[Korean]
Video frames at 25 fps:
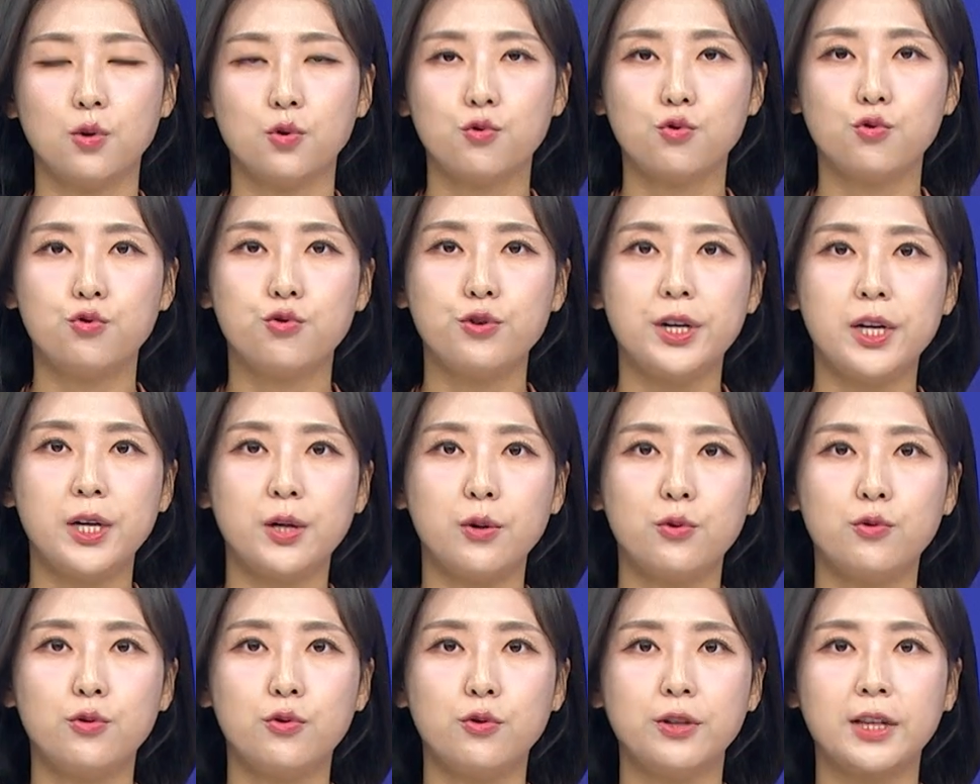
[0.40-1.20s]
구일
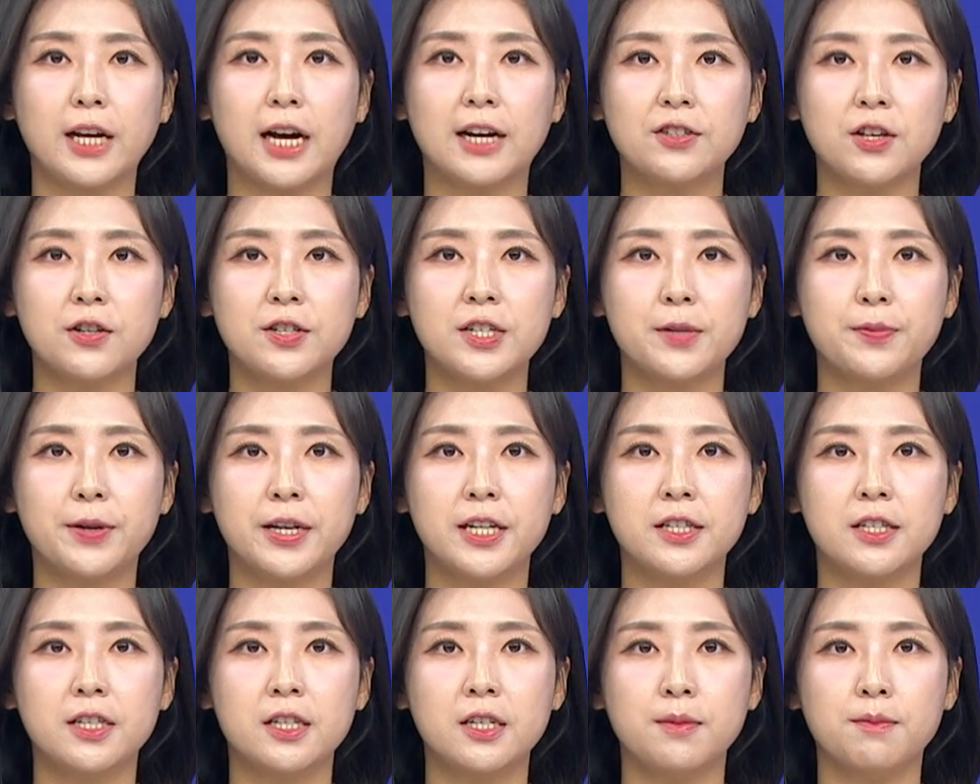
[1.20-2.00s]
오후 다섯 시
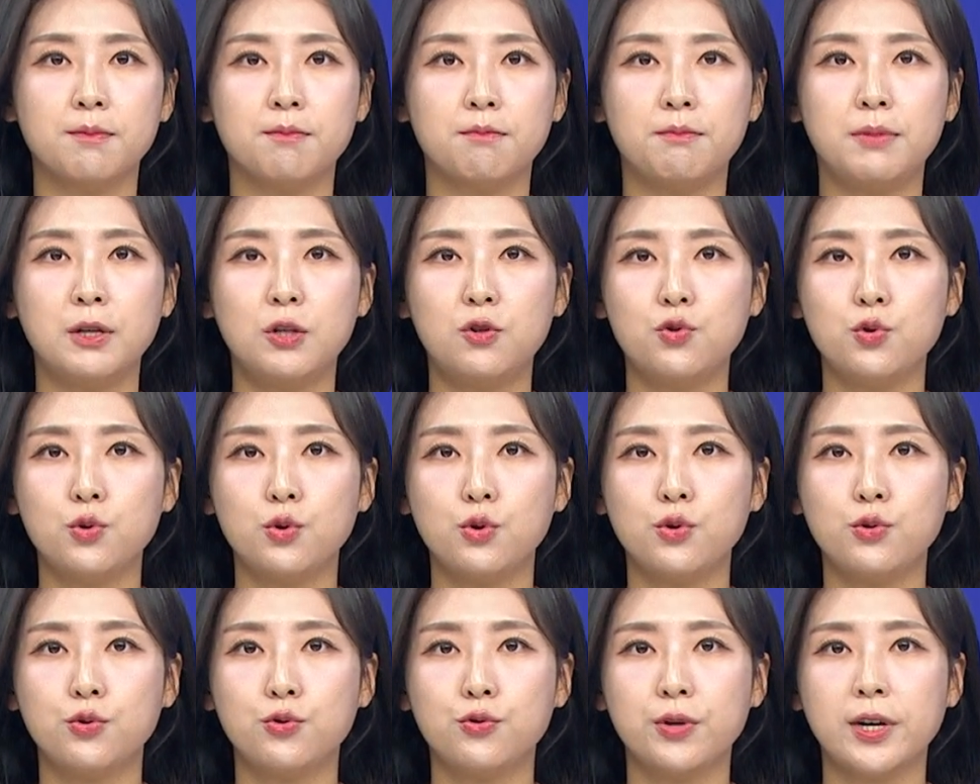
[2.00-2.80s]
반쯤
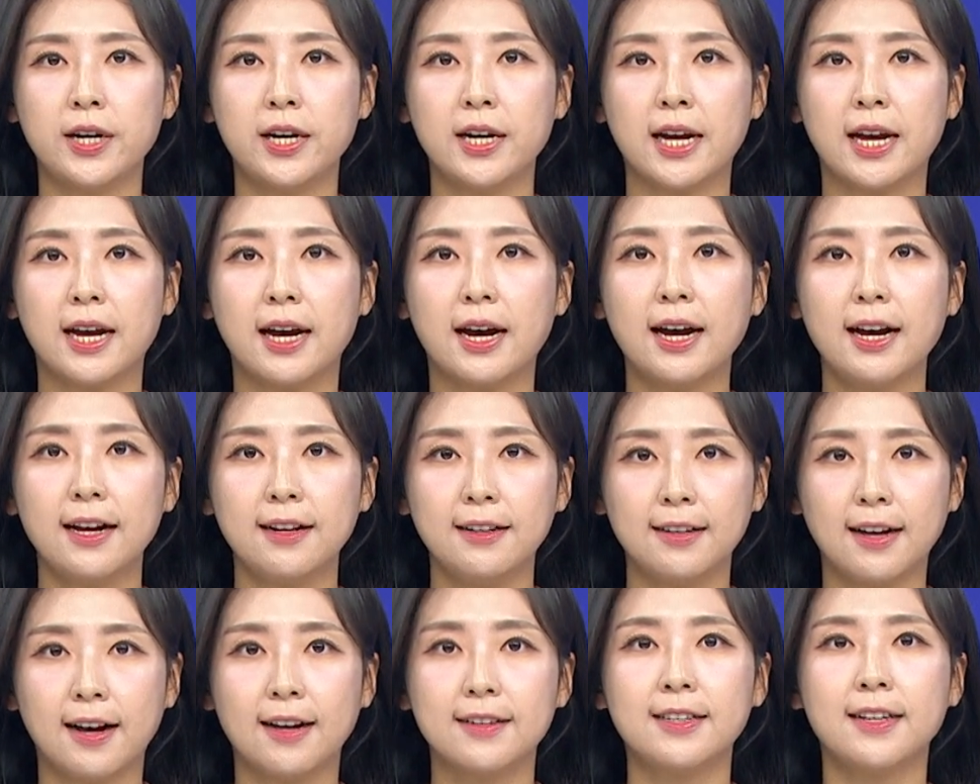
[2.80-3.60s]
미추홀구의 한
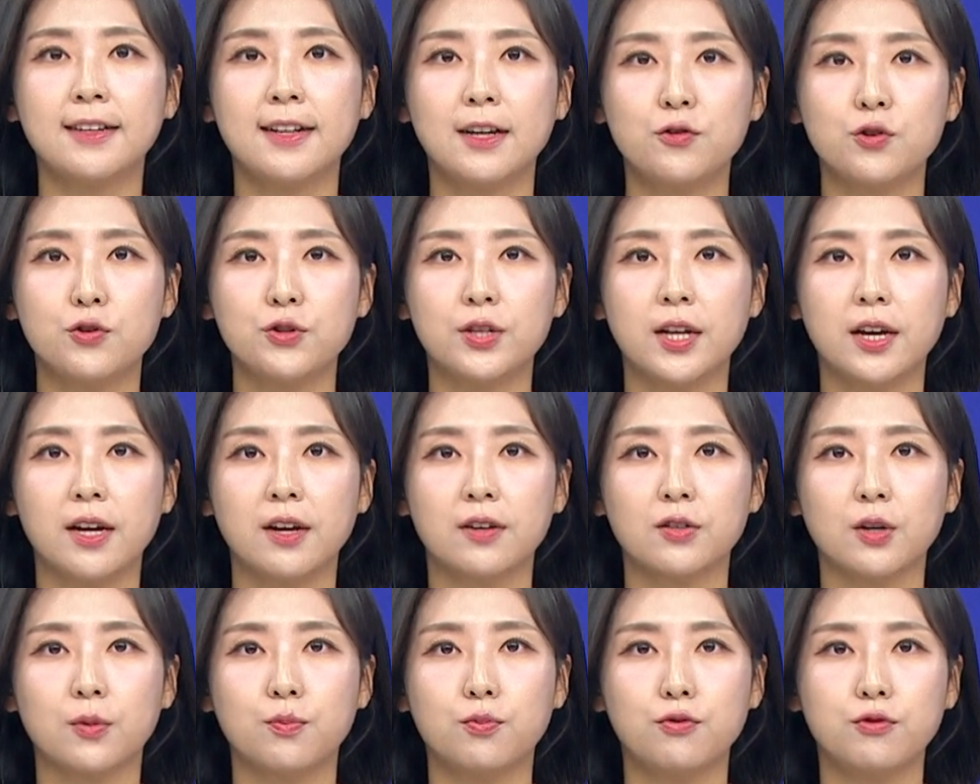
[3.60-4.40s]
다세대
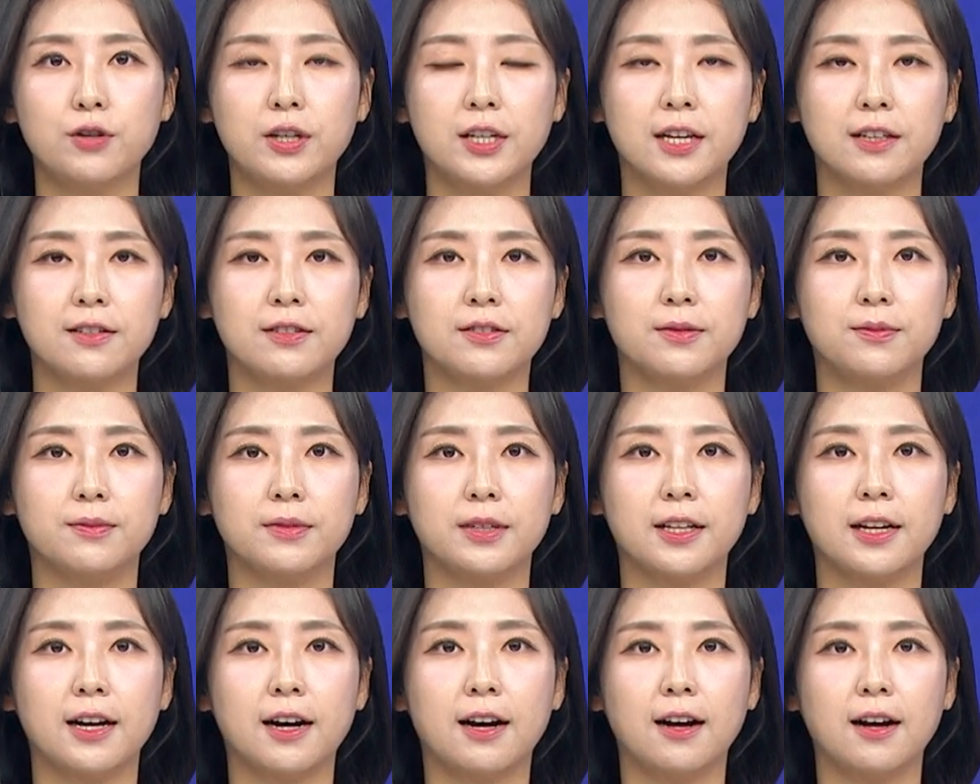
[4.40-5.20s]
주택에서 불이
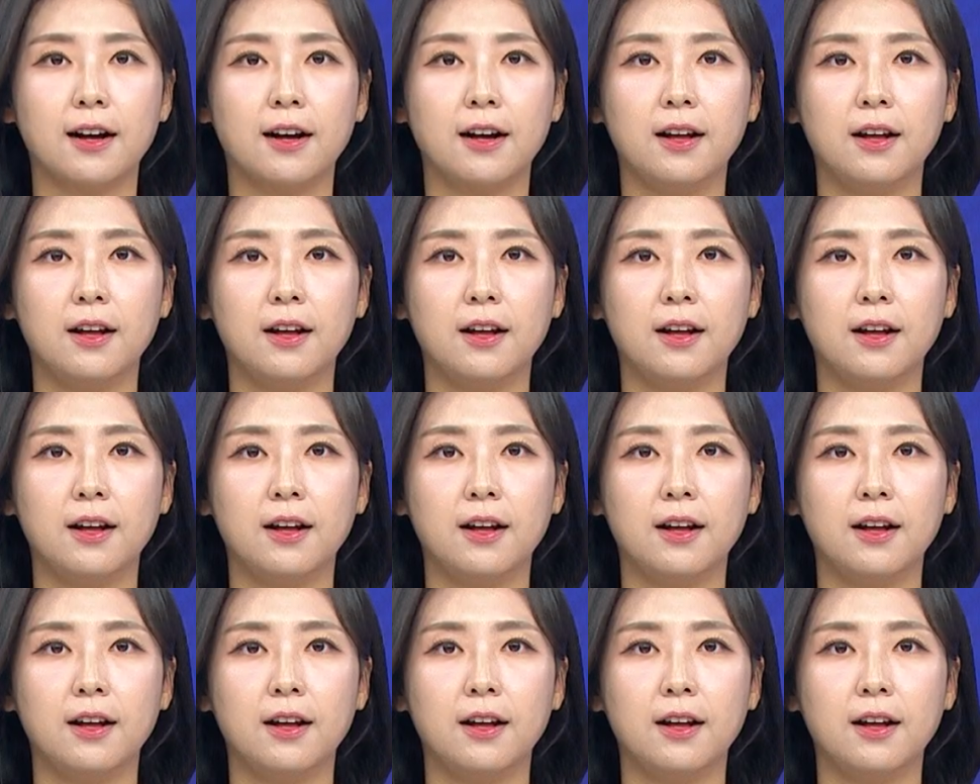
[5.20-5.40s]
났습니다.